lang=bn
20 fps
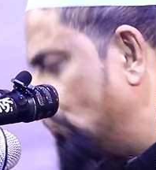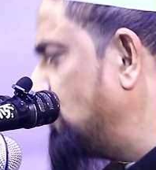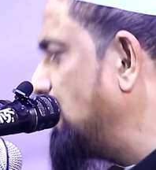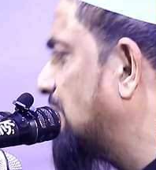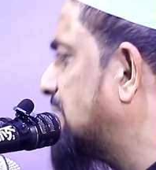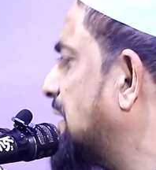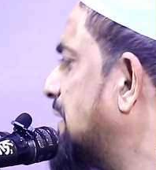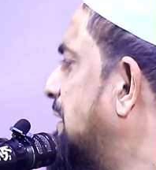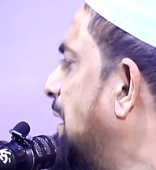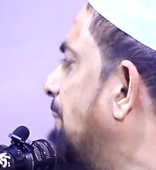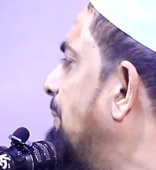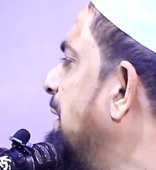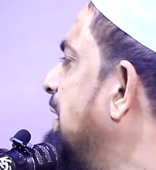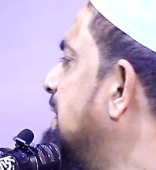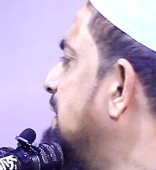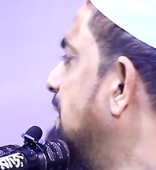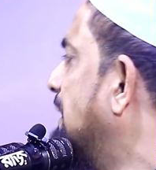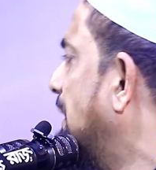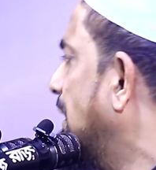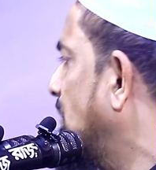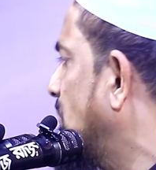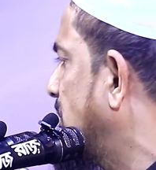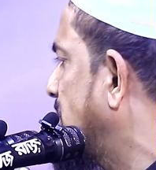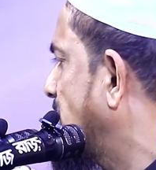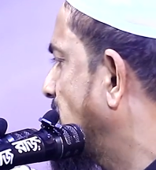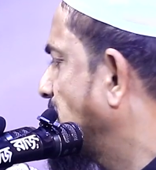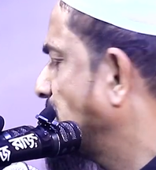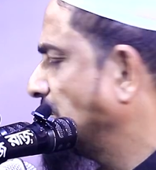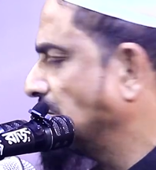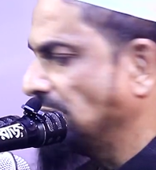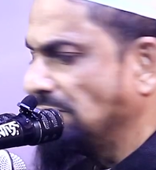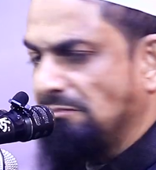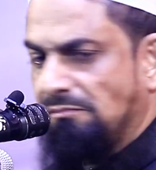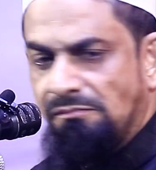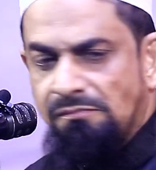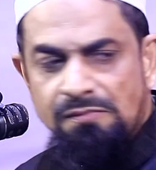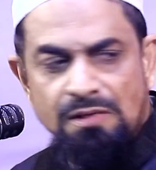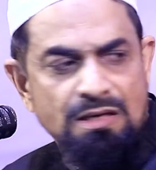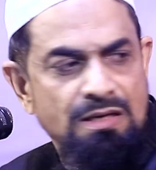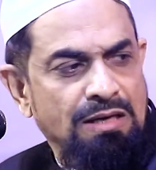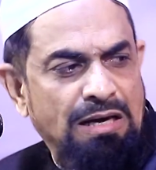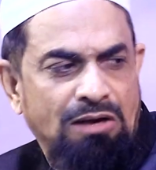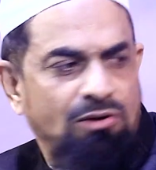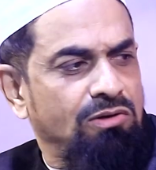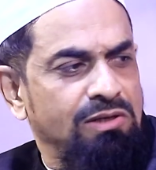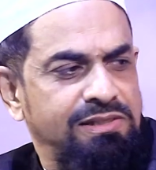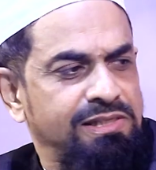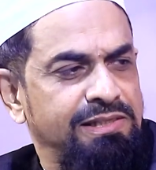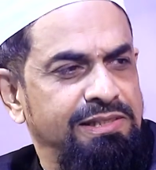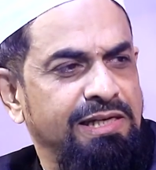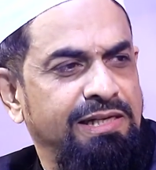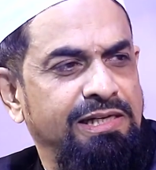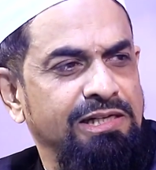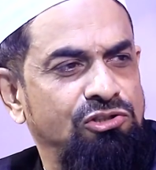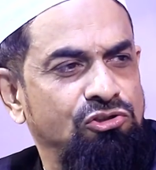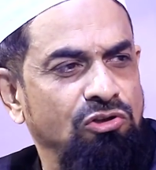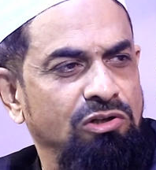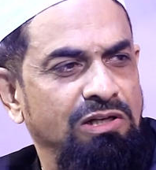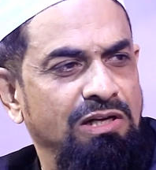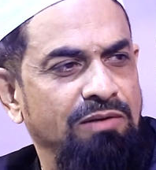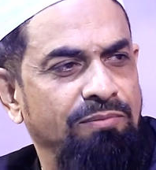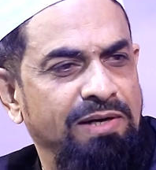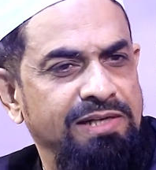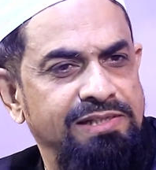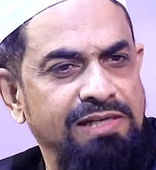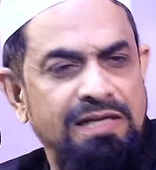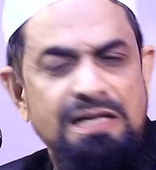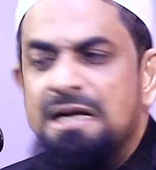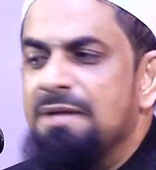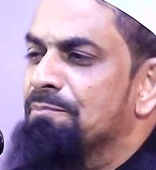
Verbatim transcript: দিয়ে একটা দাবানি দেখালে কারো কাছে জিজ্ঞেস করি নেই ভাইজান